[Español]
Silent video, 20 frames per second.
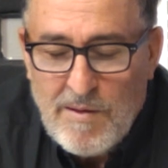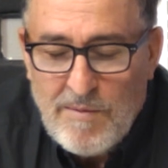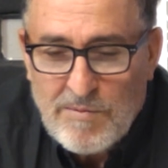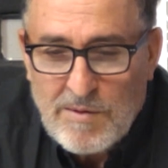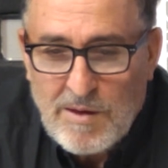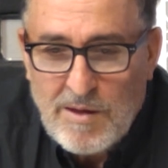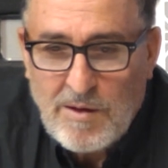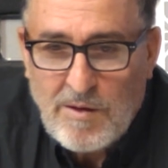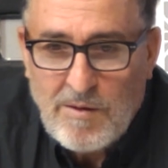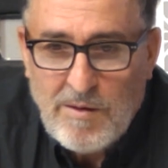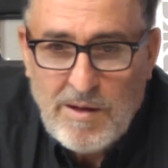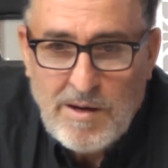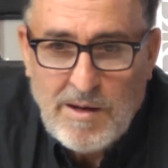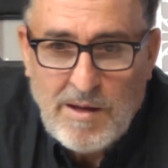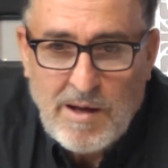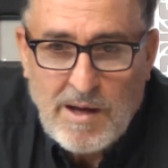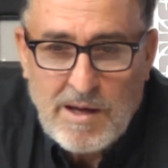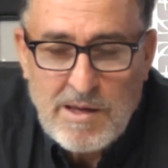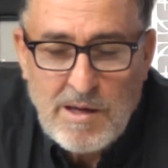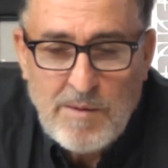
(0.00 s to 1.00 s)
y,
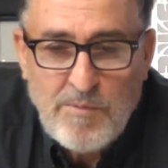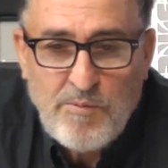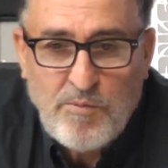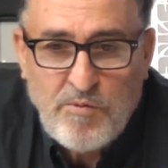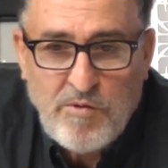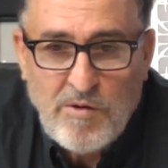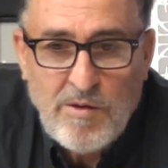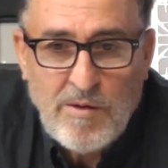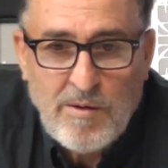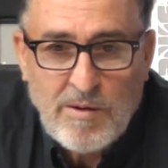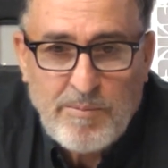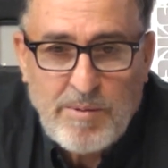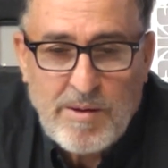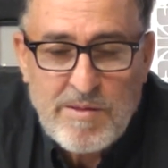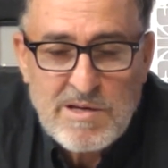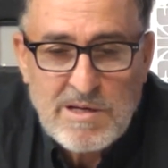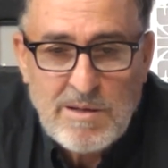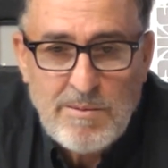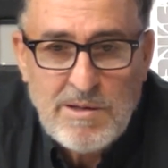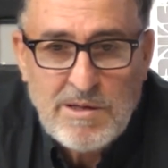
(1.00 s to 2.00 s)
joder, allí fue
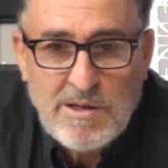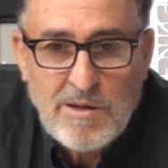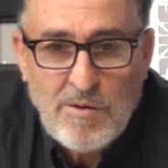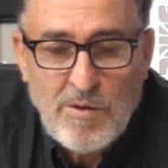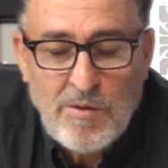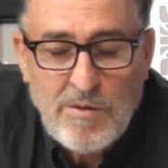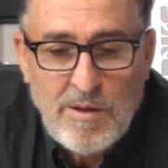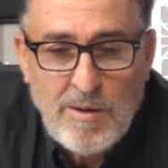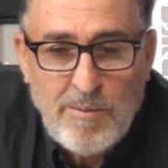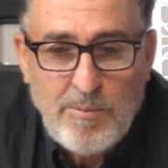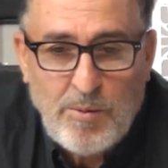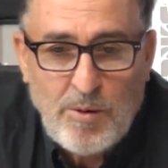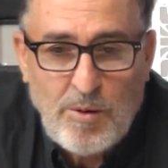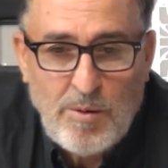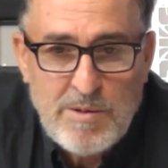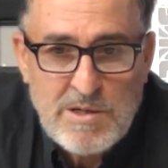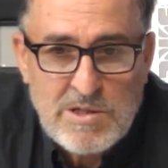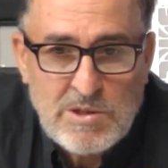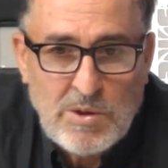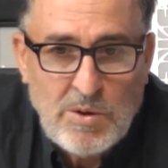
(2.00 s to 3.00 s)
precisamente donde por
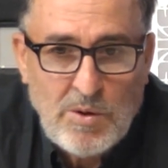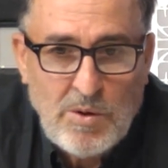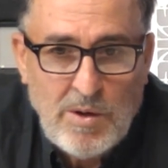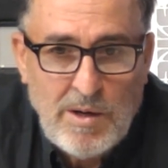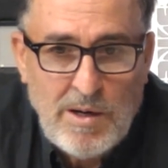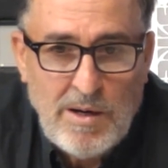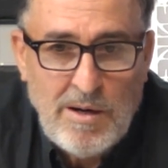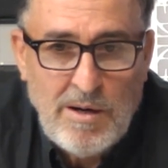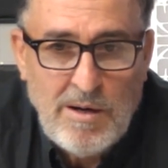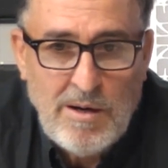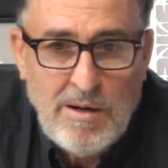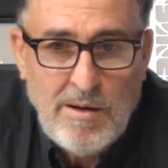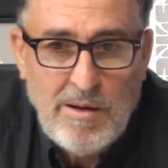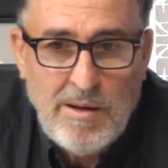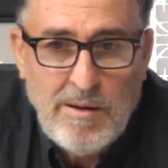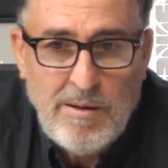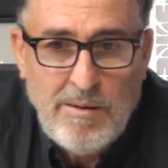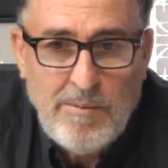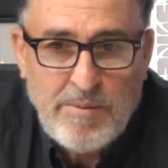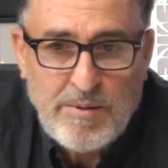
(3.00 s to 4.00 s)
lo visto él
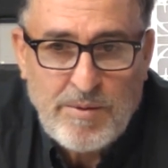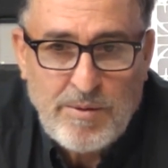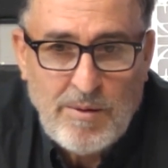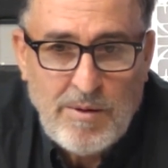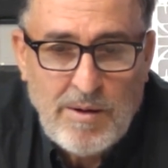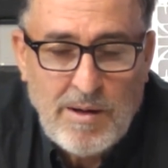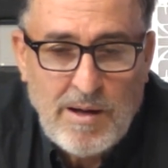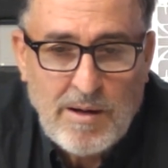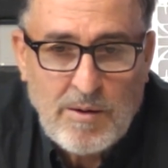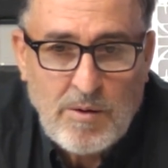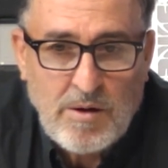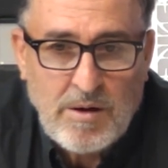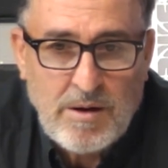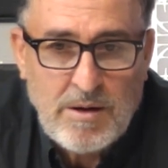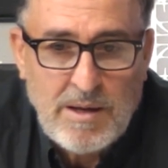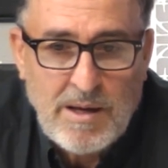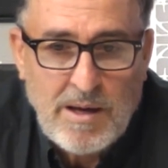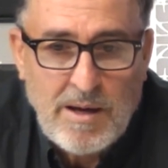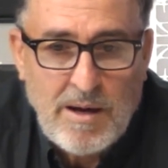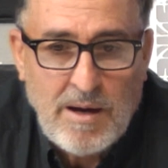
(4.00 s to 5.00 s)
eh, empezó a
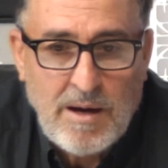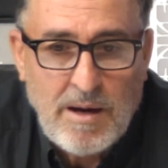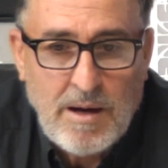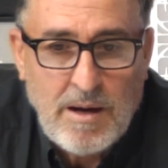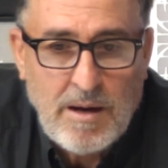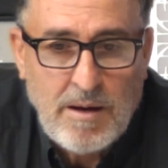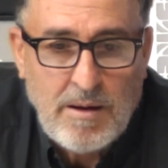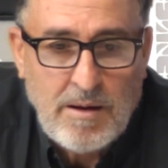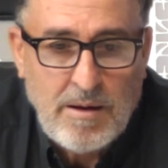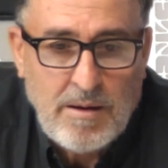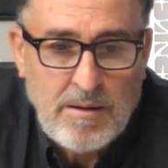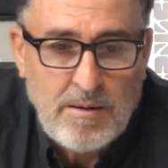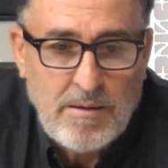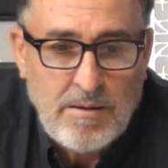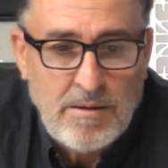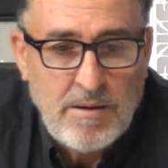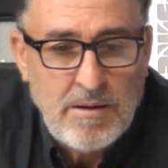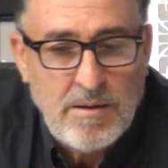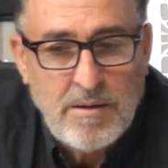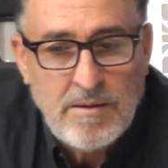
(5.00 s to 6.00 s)
coger ya
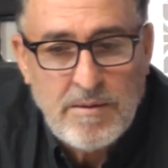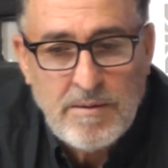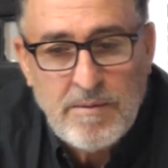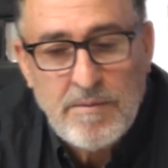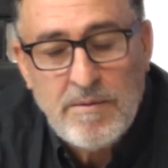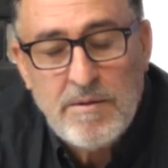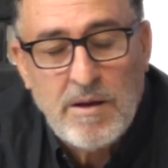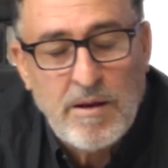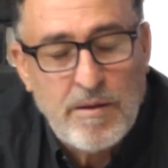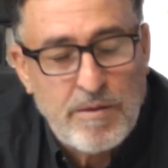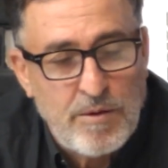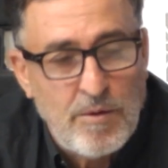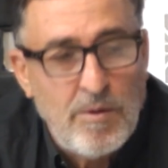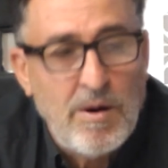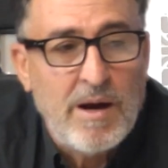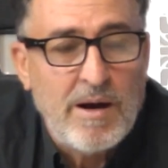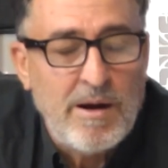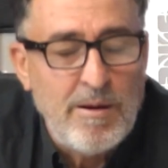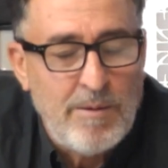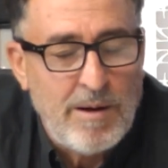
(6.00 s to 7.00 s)

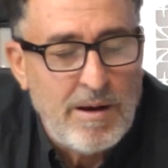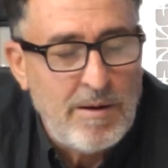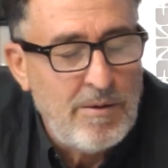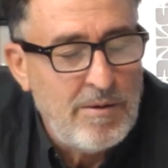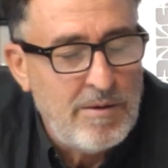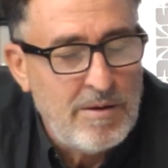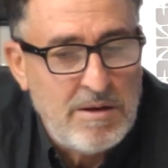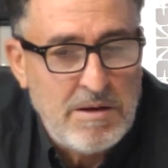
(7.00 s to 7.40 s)
dirección arriba, ¿no?